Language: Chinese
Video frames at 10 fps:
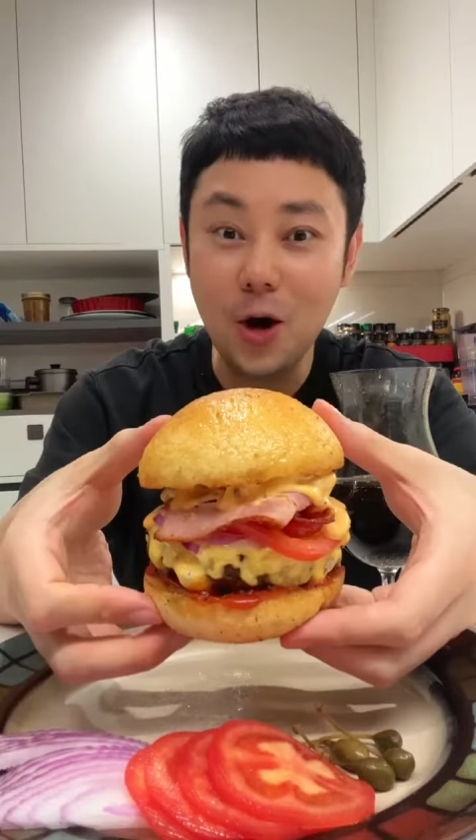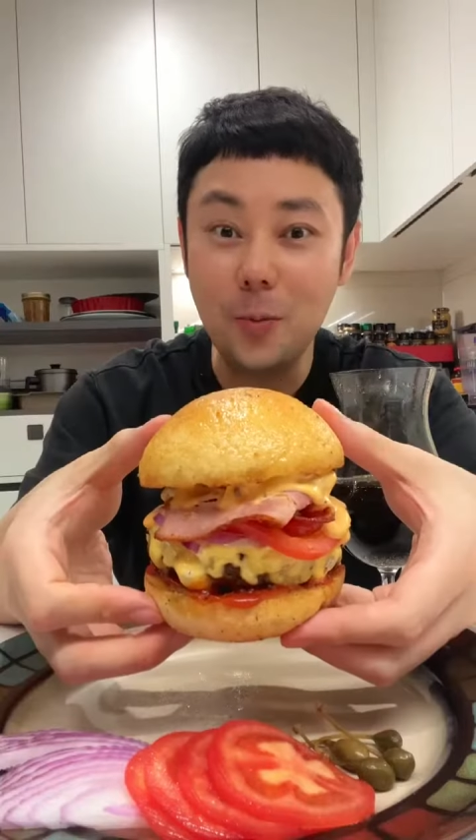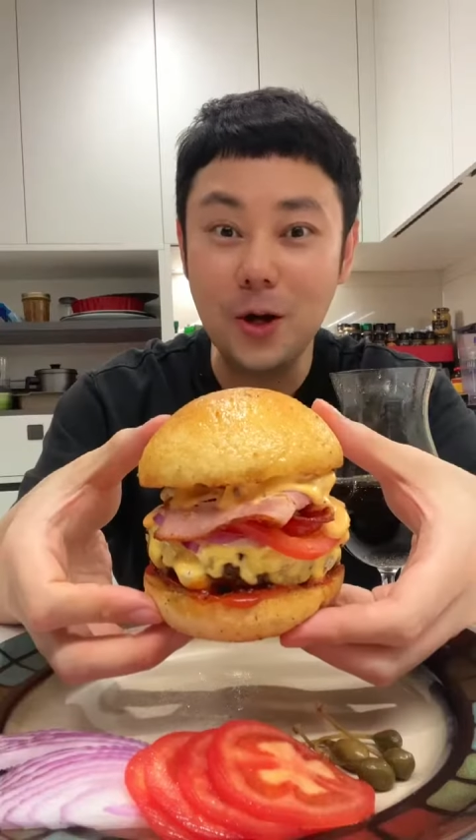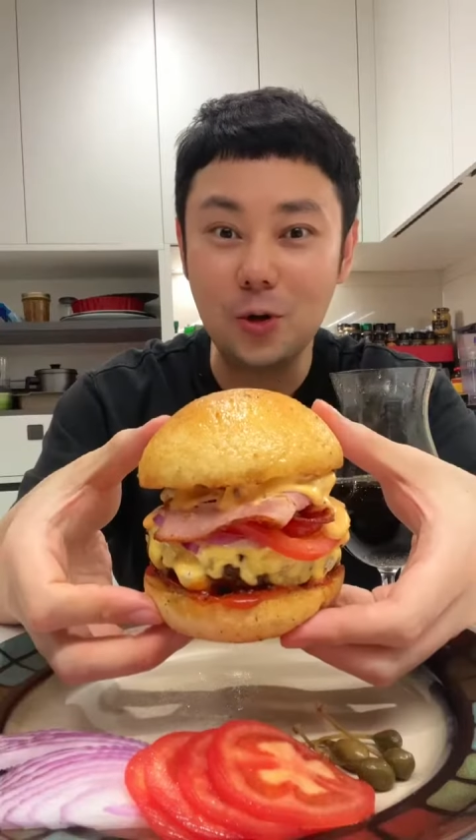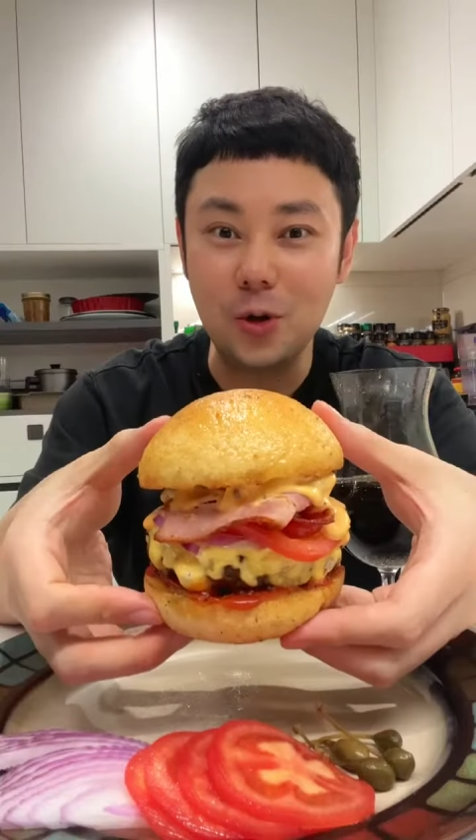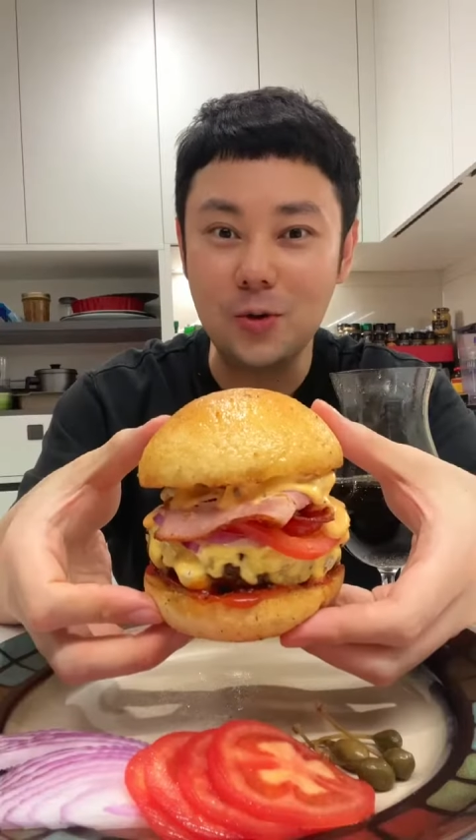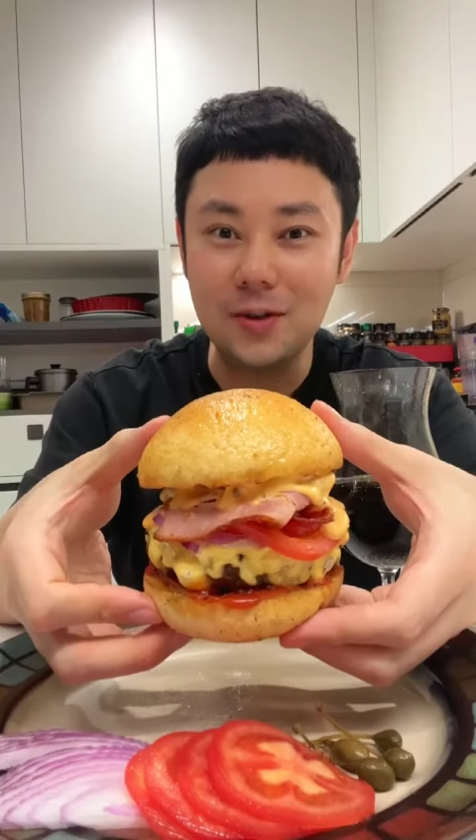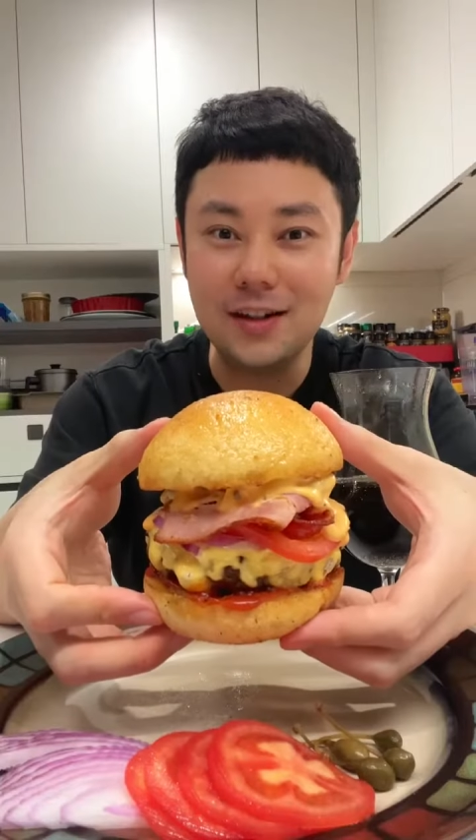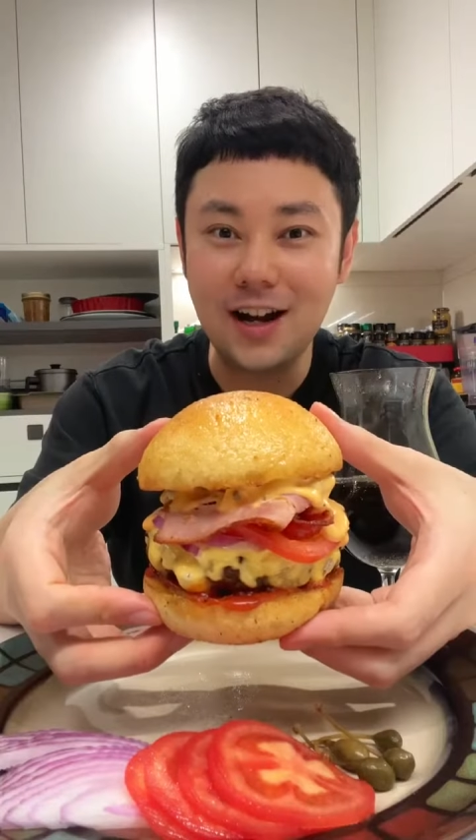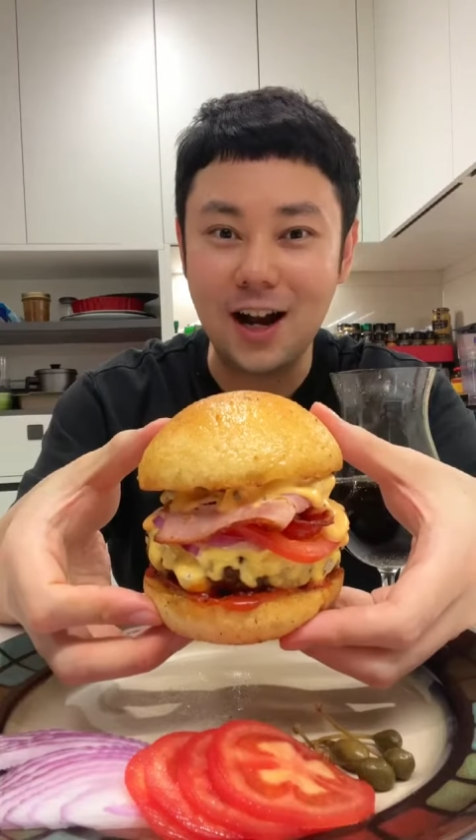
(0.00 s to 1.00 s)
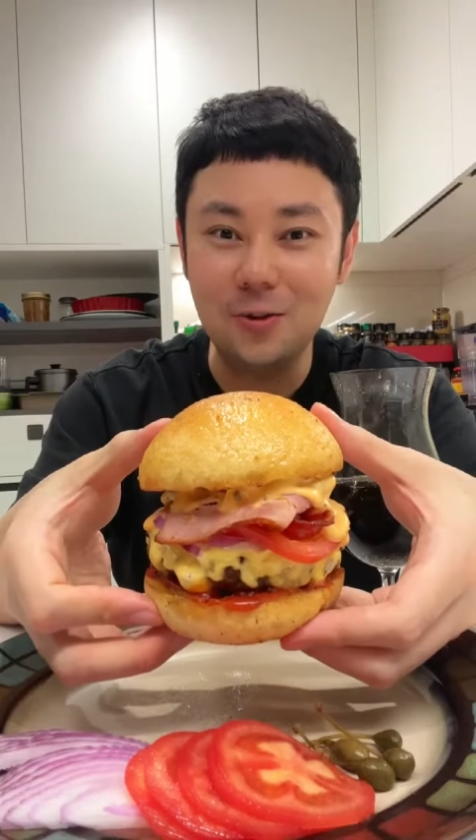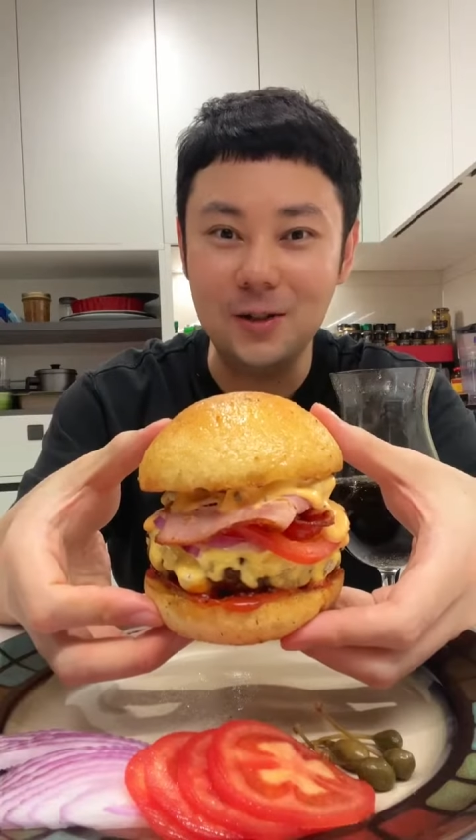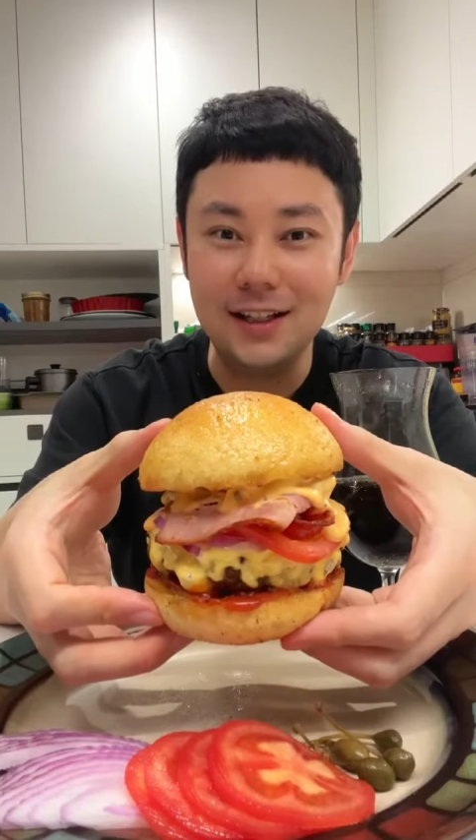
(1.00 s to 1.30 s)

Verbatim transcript: 标准准的卡路里大